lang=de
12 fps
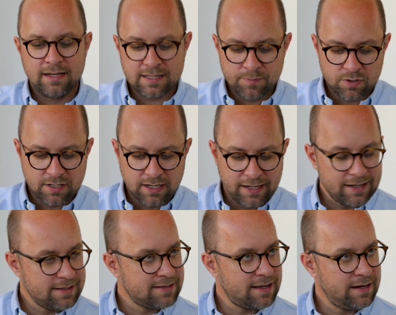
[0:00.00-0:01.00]
Das muss
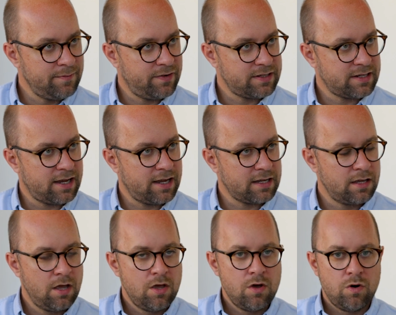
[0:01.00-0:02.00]
geregelt sein im
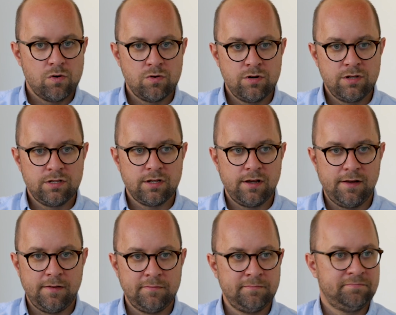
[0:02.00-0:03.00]
Vertrag und
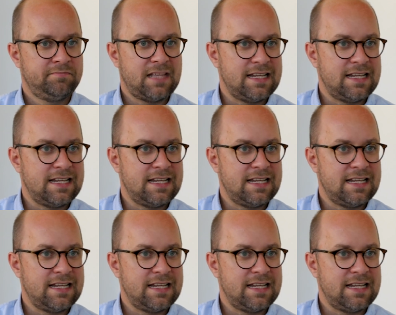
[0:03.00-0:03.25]
ähm,